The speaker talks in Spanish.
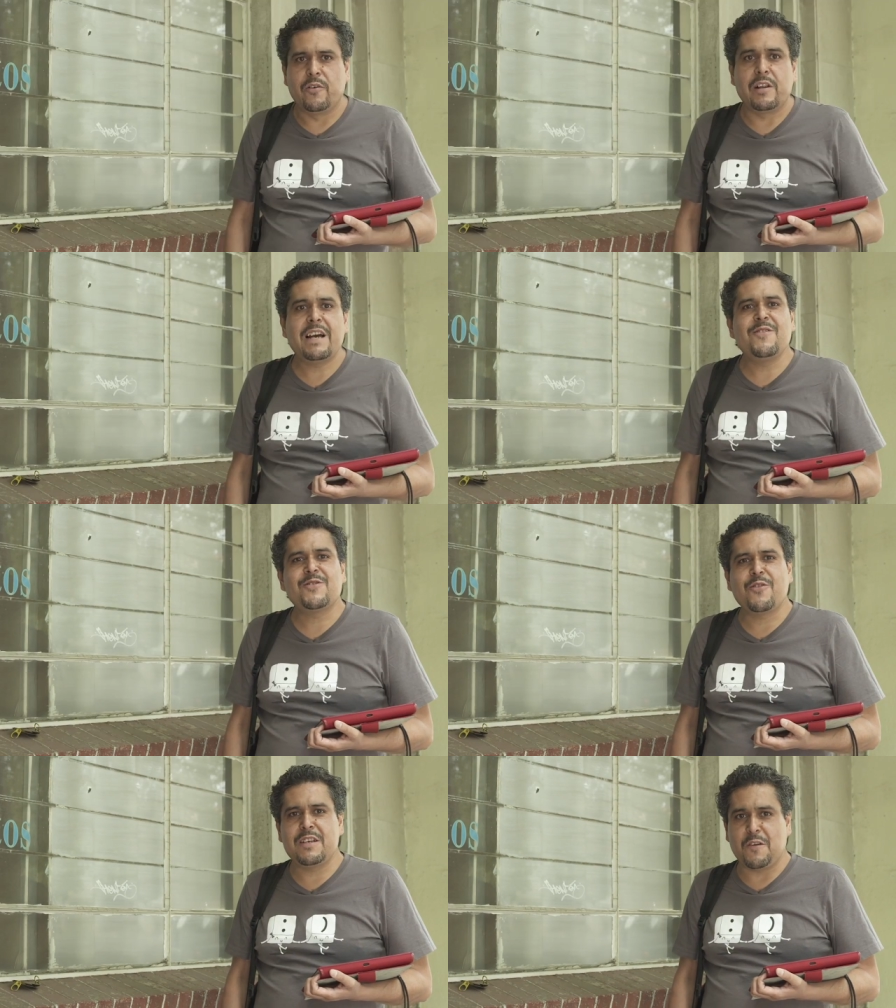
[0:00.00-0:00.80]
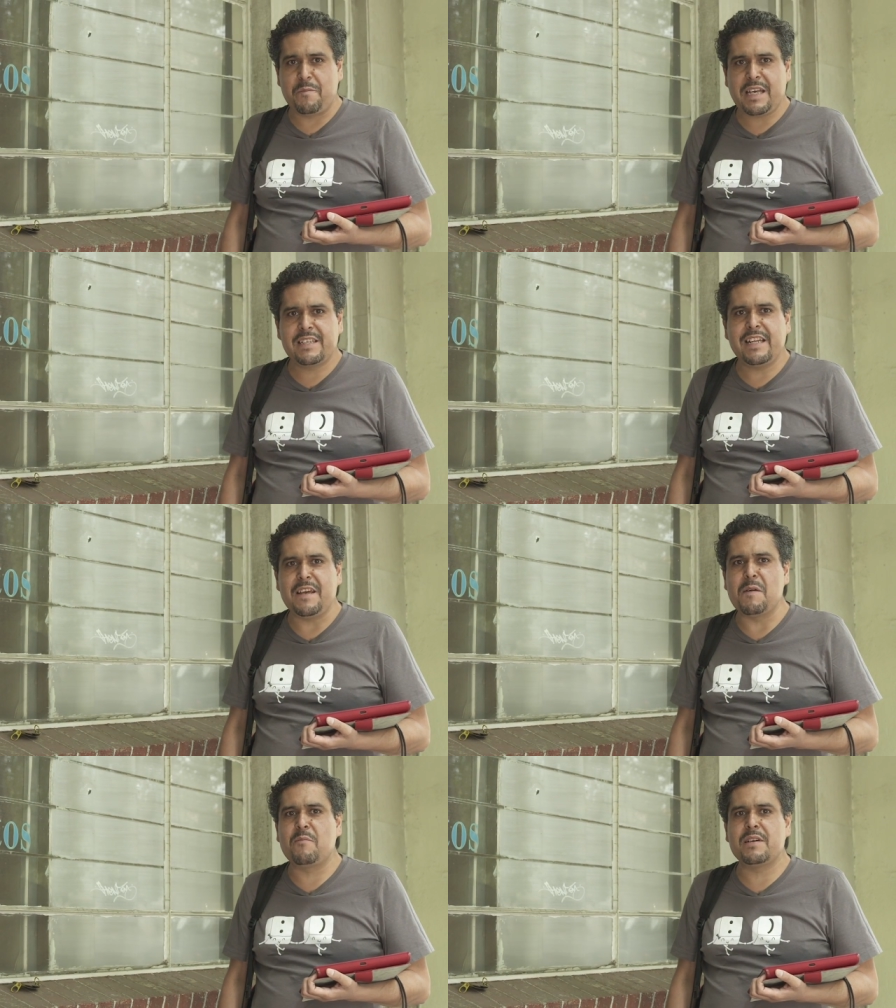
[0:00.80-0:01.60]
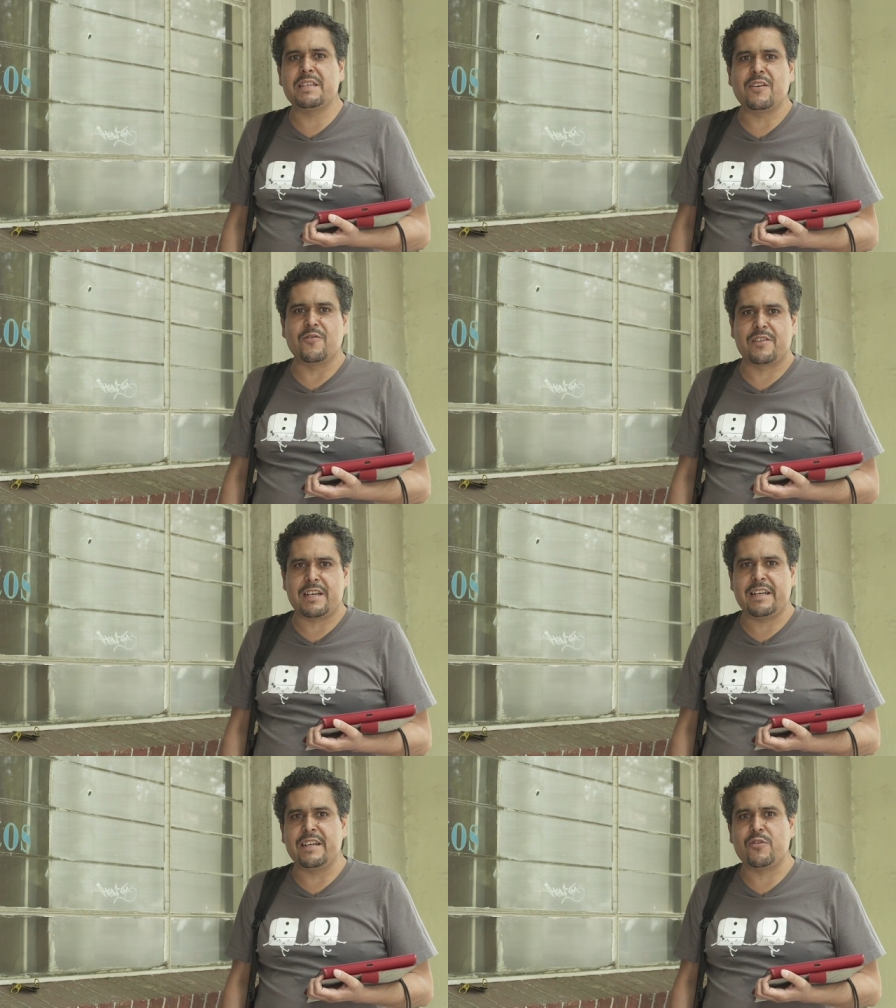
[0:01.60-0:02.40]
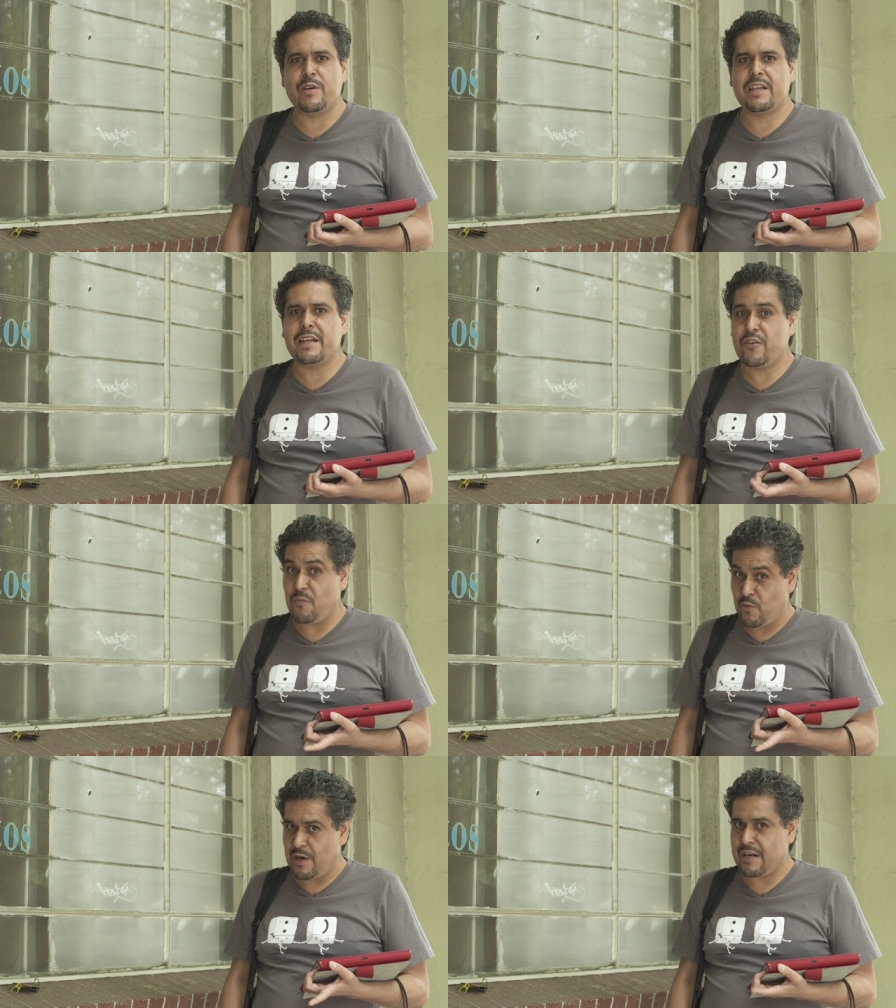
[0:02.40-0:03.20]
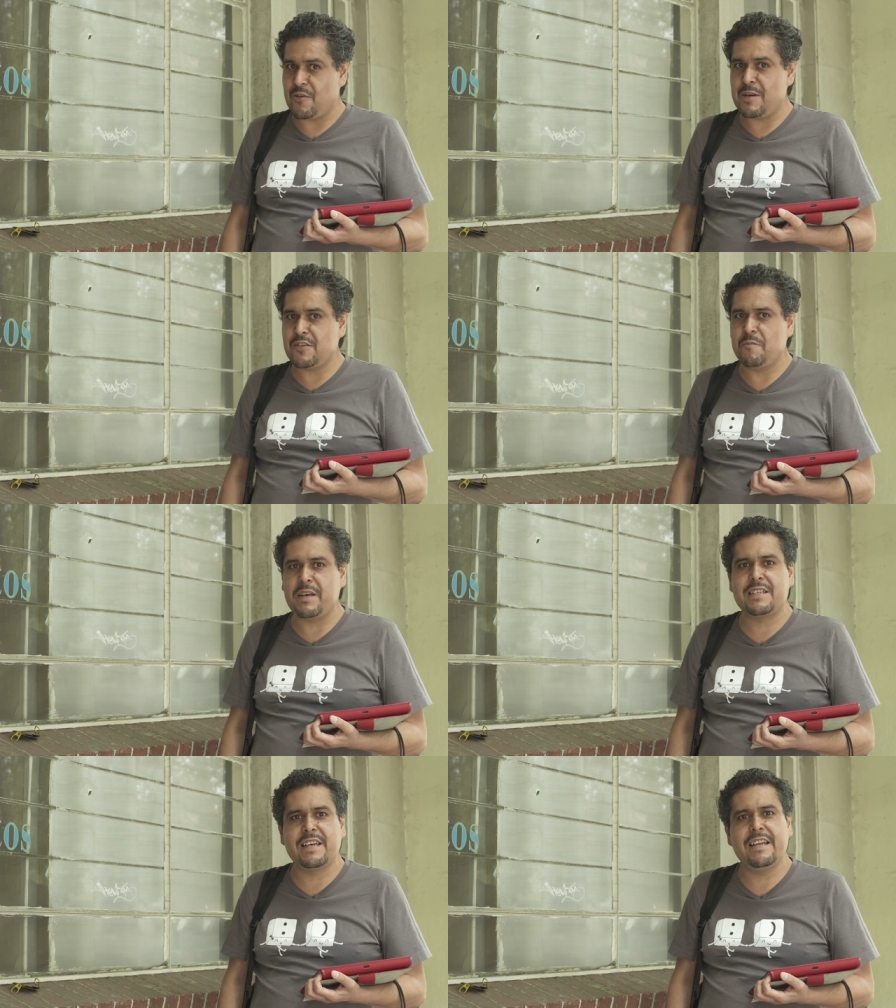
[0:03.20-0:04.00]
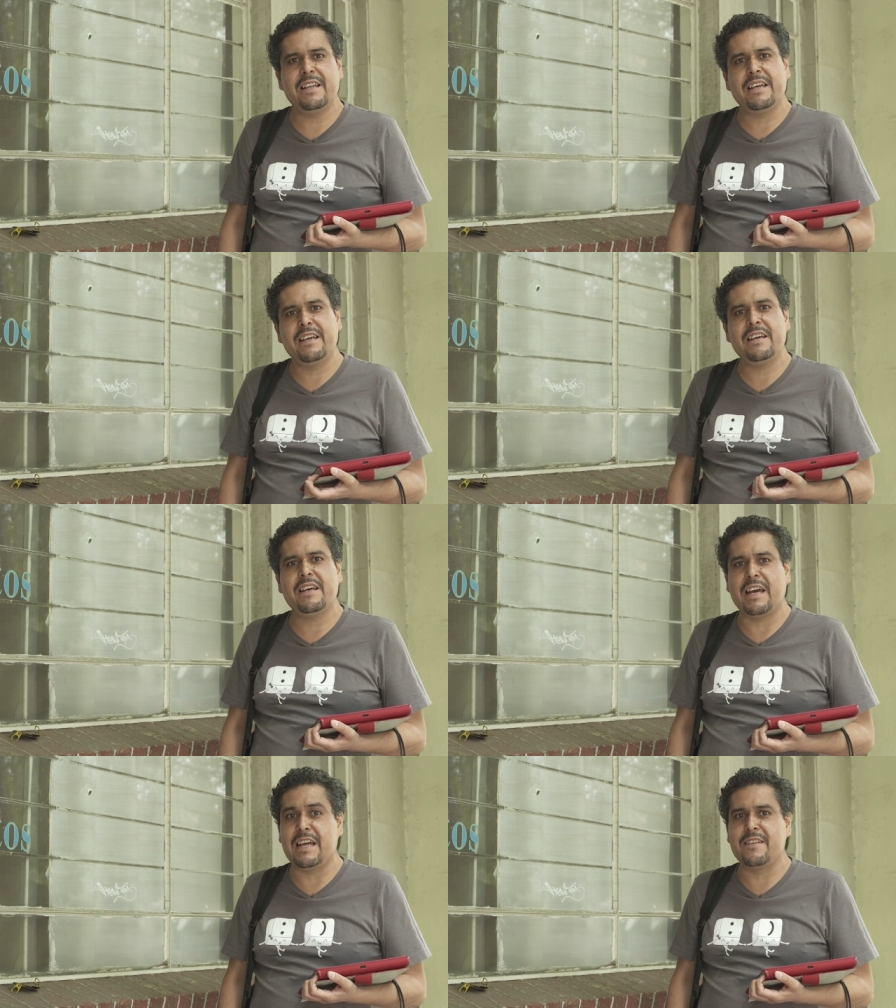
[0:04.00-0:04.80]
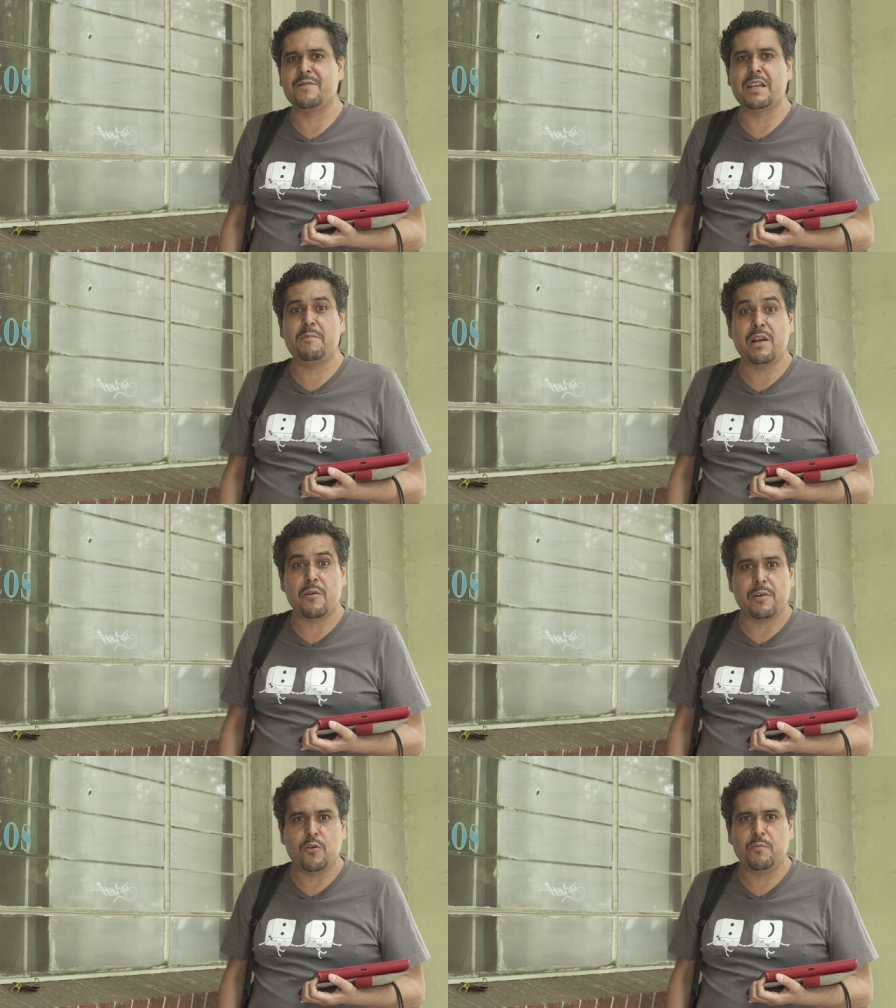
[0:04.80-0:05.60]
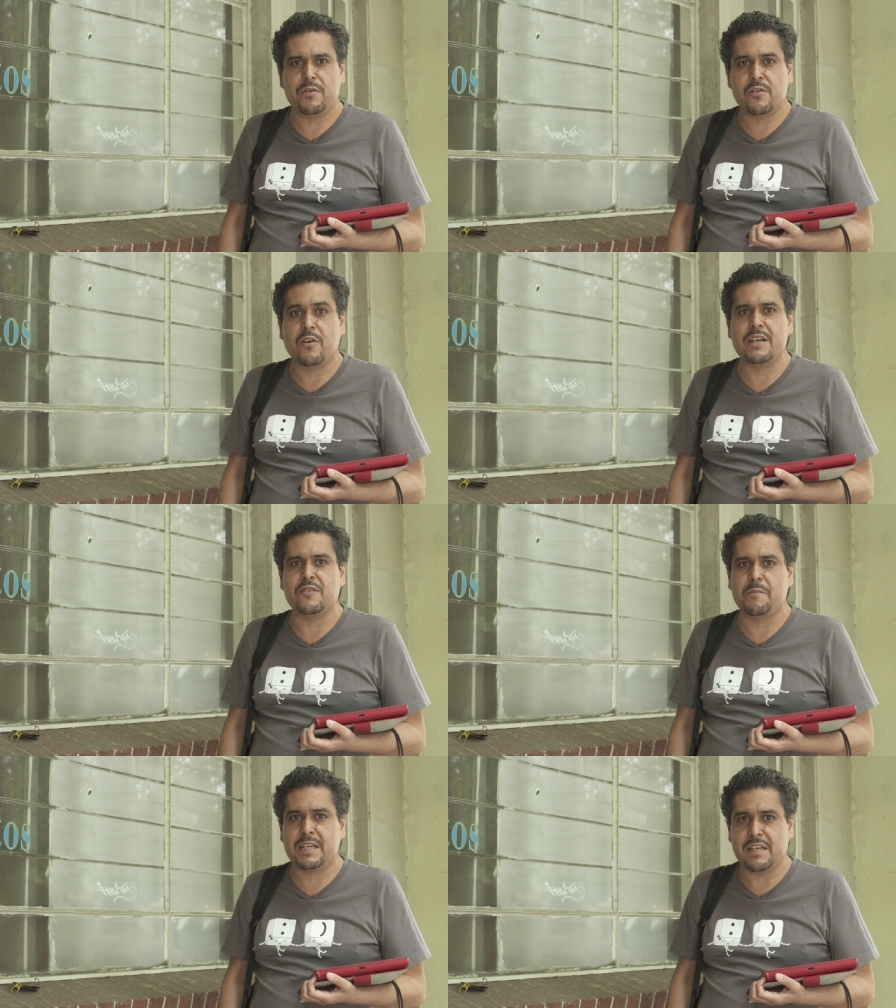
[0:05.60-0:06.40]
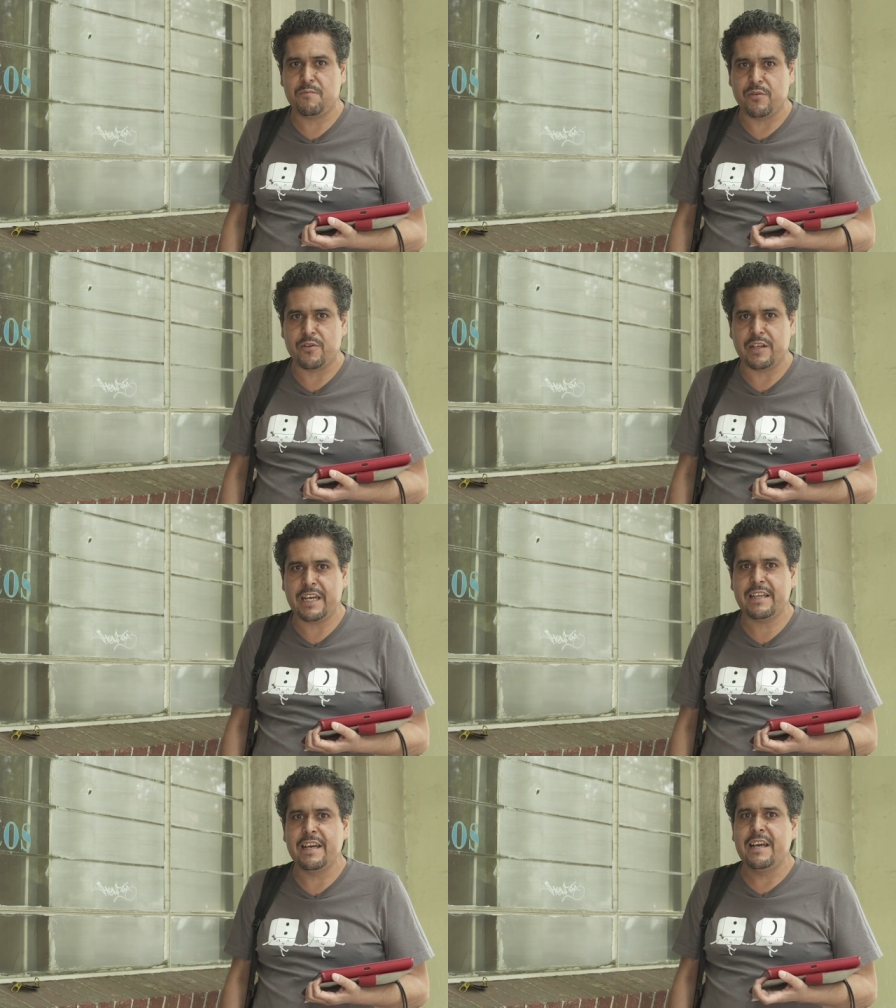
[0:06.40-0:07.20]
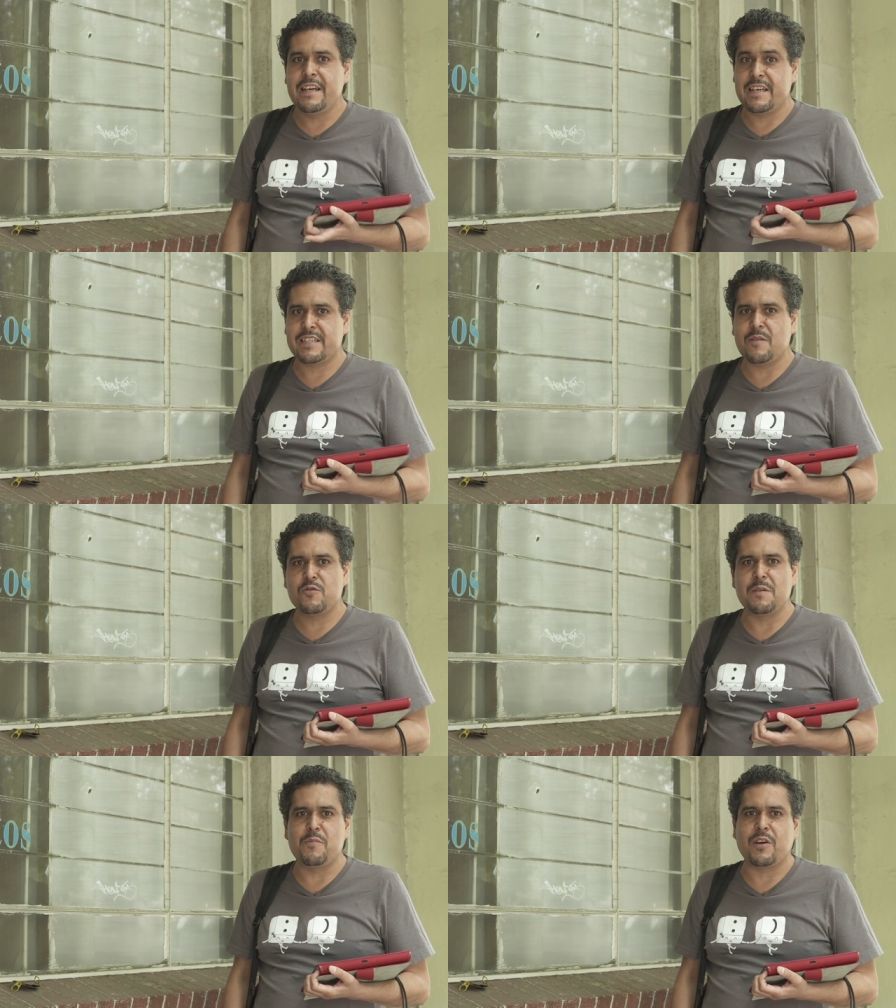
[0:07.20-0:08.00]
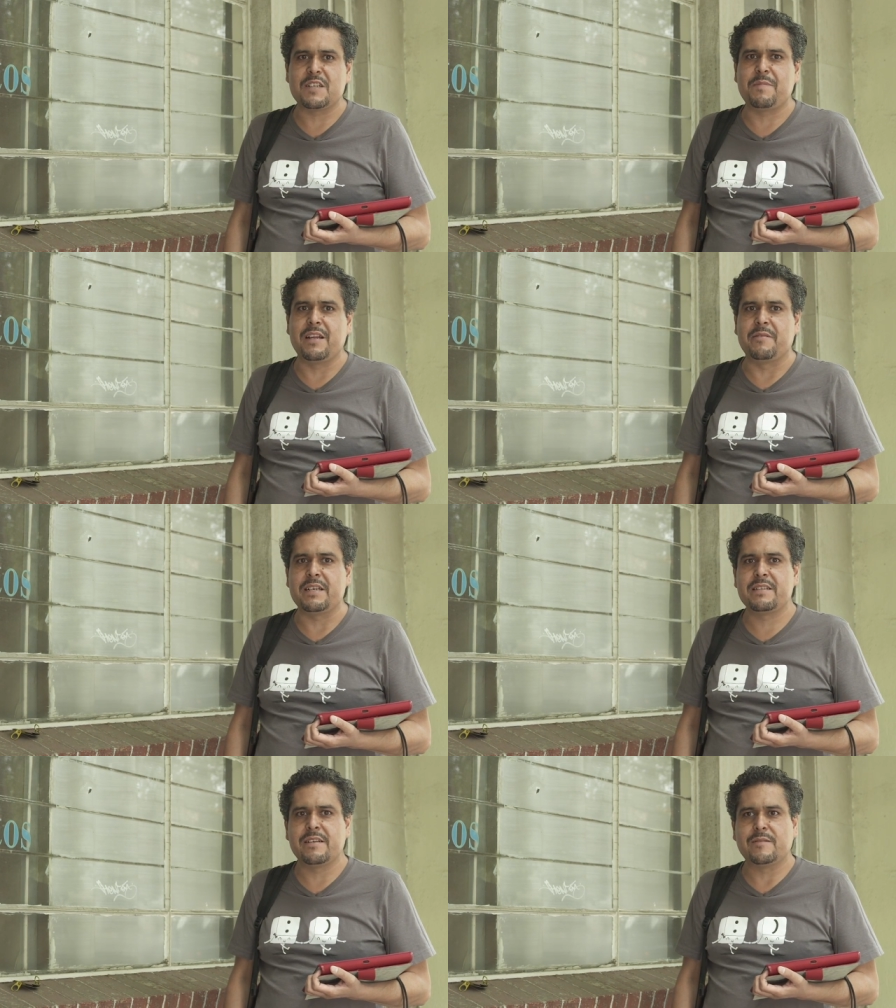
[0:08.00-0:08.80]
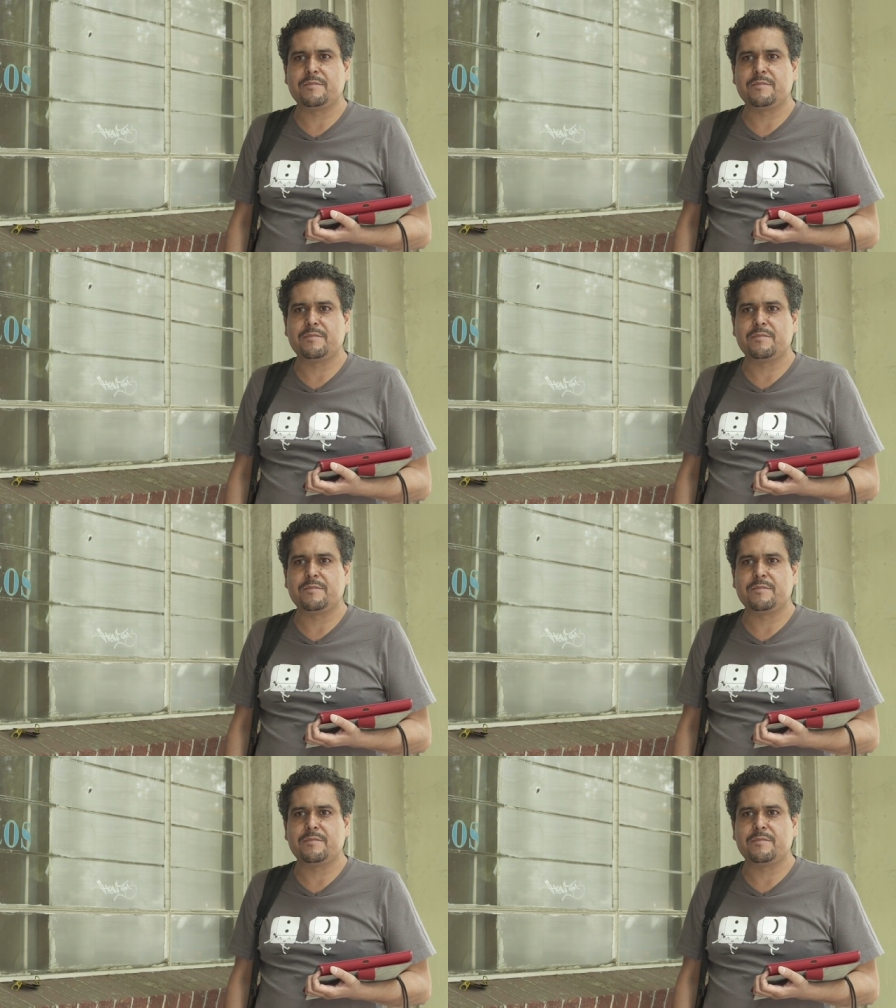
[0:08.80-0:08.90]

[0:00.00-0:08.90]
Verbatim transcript: Hola, yo soy Isopixel y me puedes encontrar en Twitter como arroba isopixel y en www.isopixel.net y estamos en pocas palabras.